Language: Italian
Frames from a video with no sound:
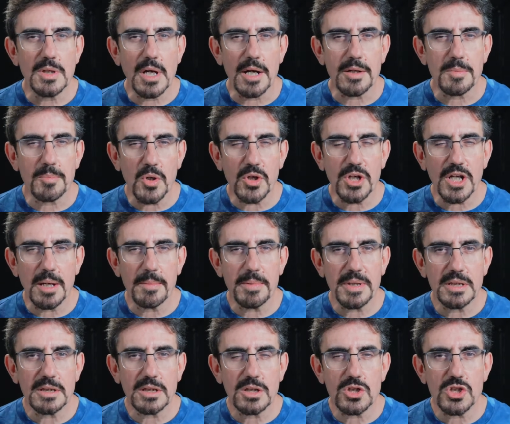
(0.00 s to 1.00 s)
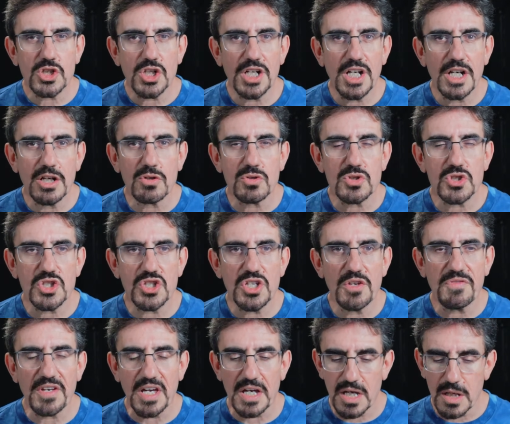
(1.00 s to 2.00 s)
armonicamente generico
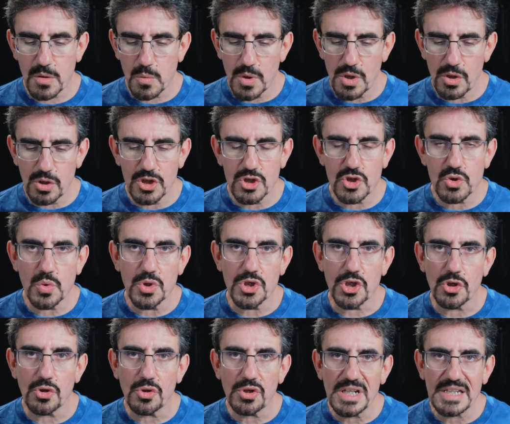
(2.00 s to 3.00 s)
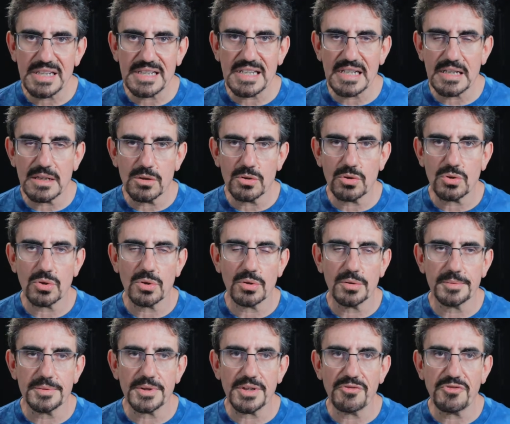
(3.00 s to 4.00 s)
significa che quello che suoni non ha
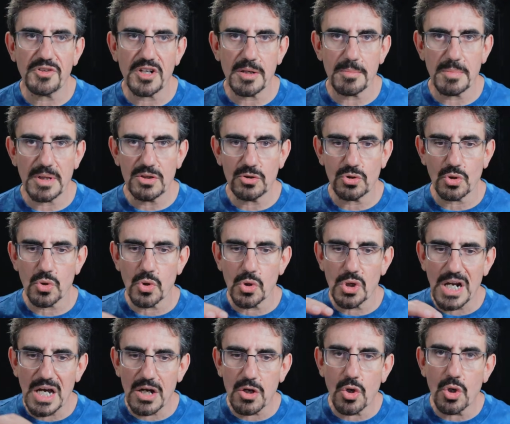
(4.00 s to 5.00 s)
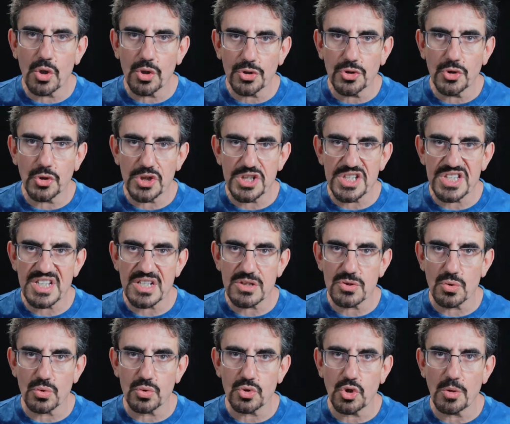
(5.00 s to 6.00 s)
tanto riferimento con l'accordo che sta
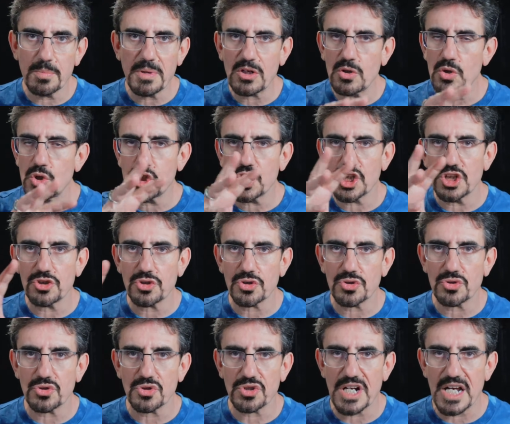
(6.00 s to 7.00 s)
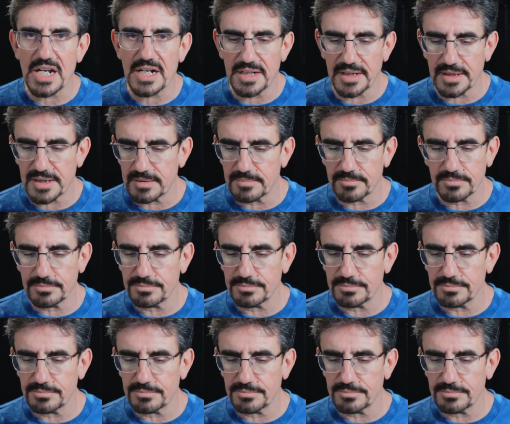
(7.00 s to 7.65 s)
sotto, ma col centro tonale.